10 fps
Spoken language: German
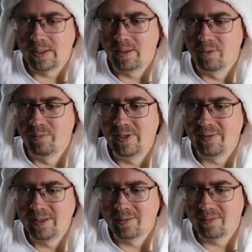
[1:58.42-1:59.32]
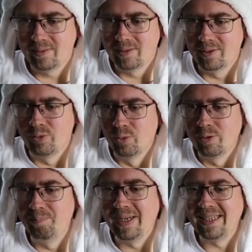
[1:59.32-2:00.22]
Und wie ihr seht,
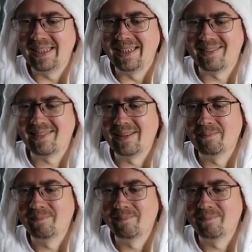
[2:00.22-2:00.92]
ducken bringt nichts.